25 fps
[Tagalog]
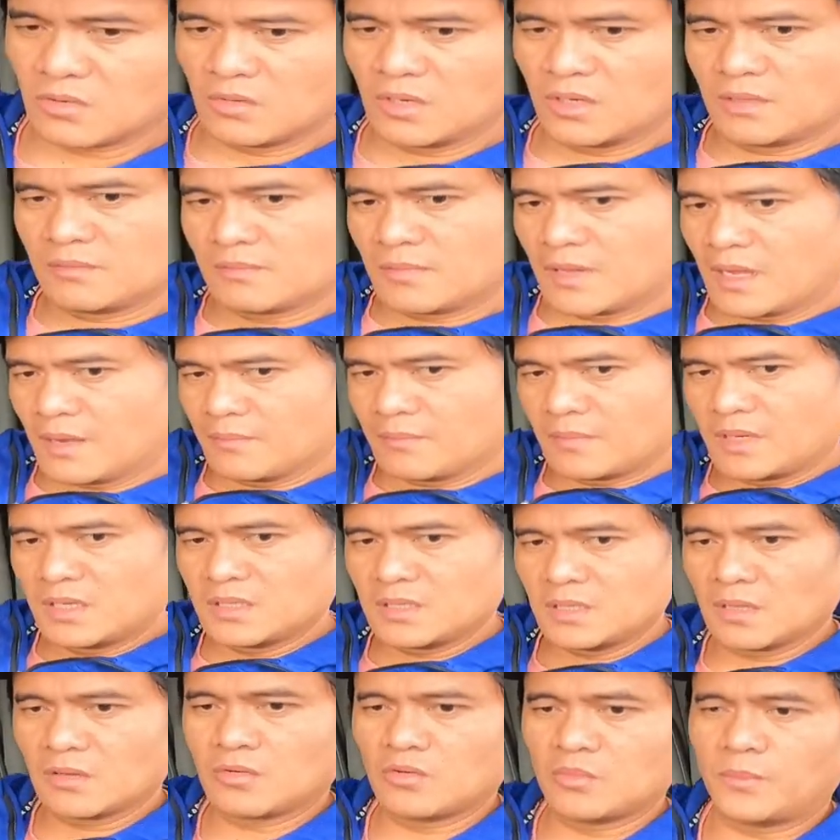ang ulan mamaya,
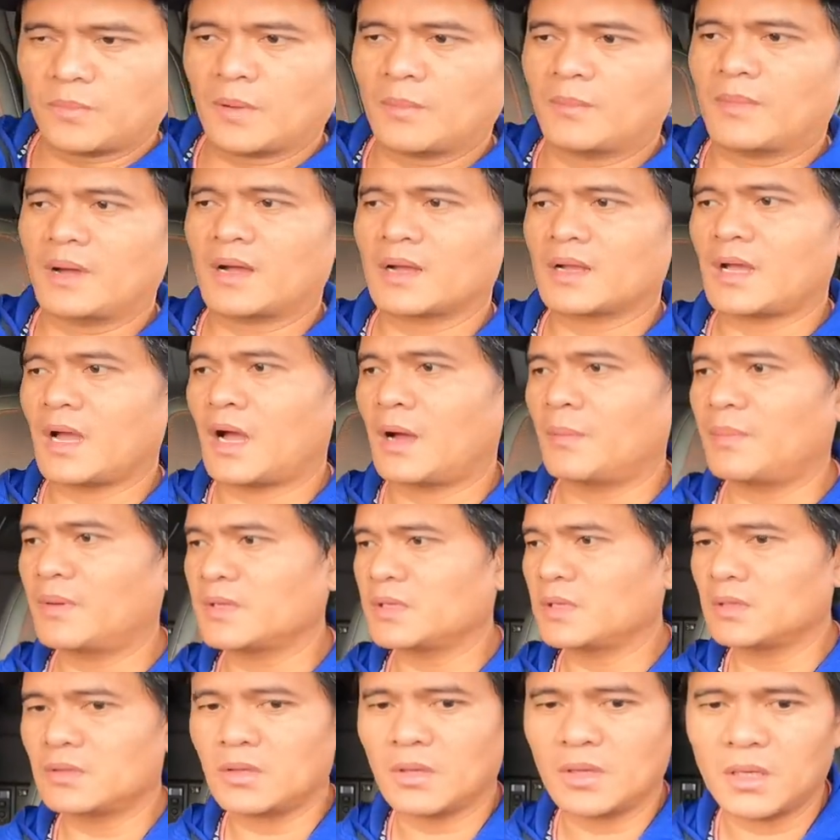hindi ko pa
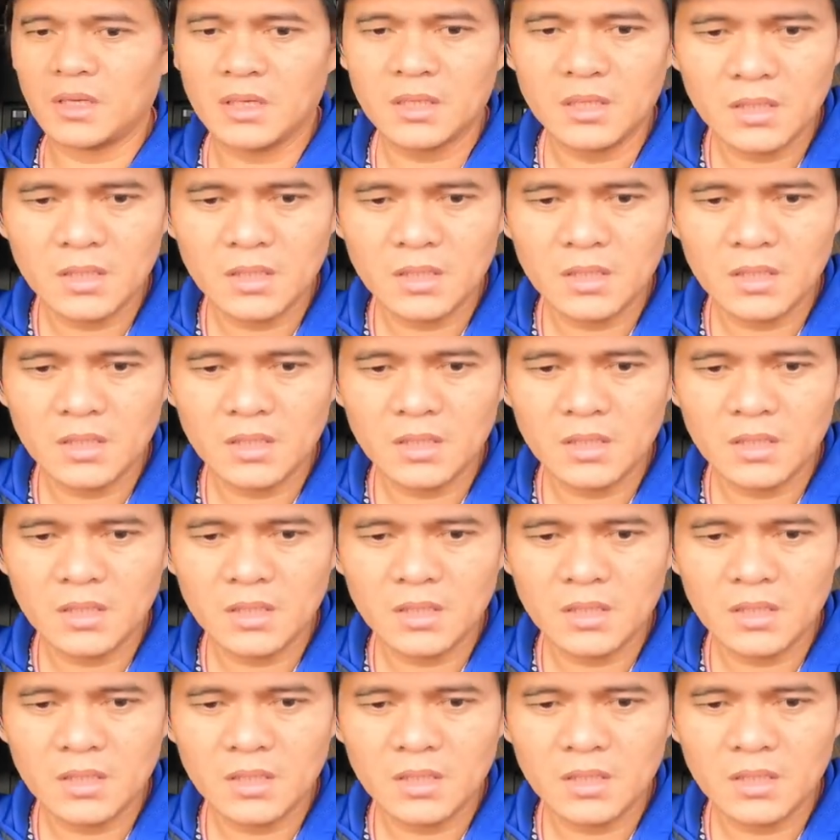magagapan ito eh.